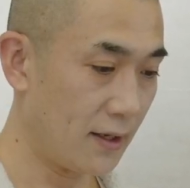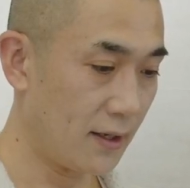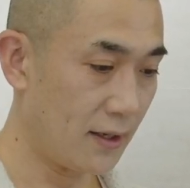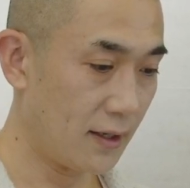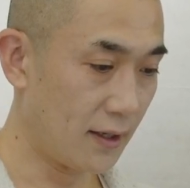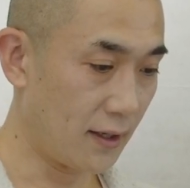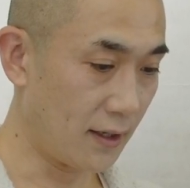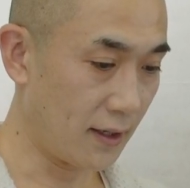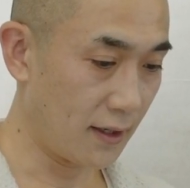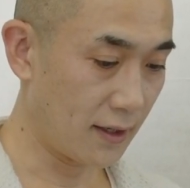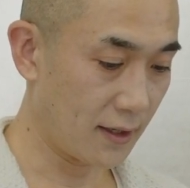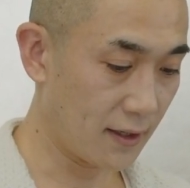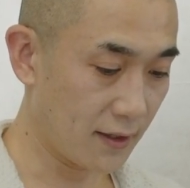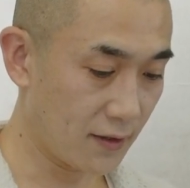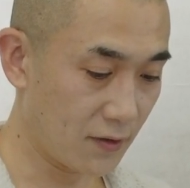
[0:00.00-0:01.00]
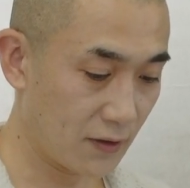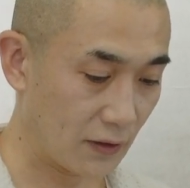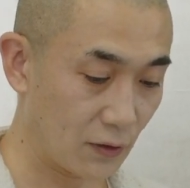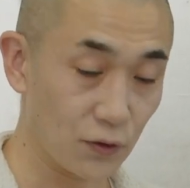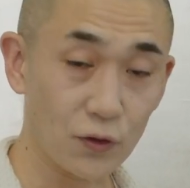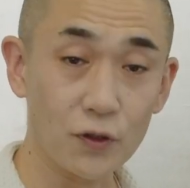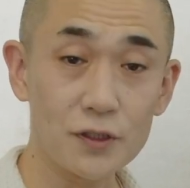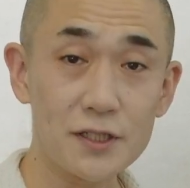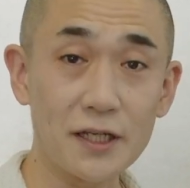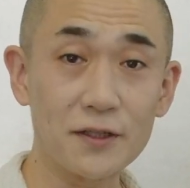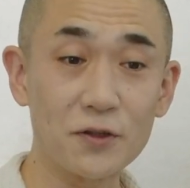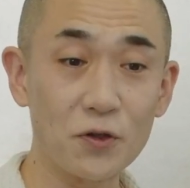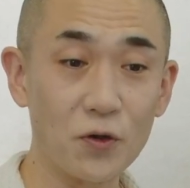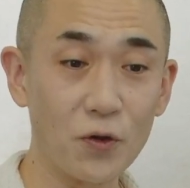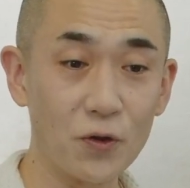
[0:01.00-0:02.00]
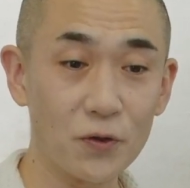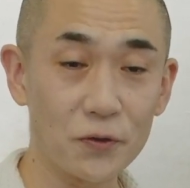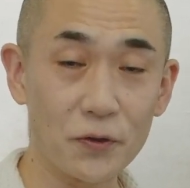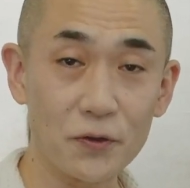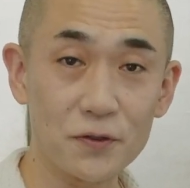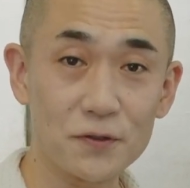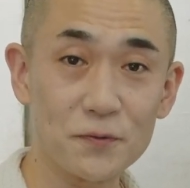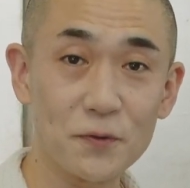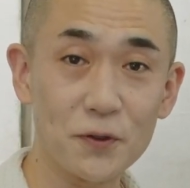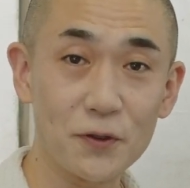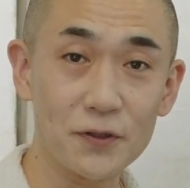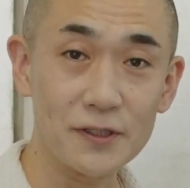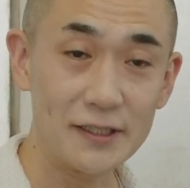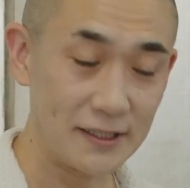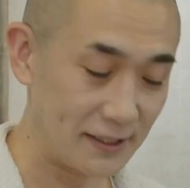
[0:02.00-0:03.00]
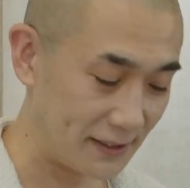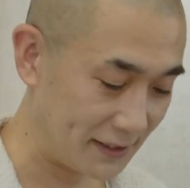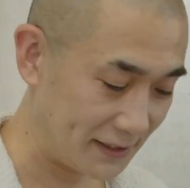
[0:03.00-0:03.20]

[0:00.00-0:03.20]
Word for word: このチャットというものに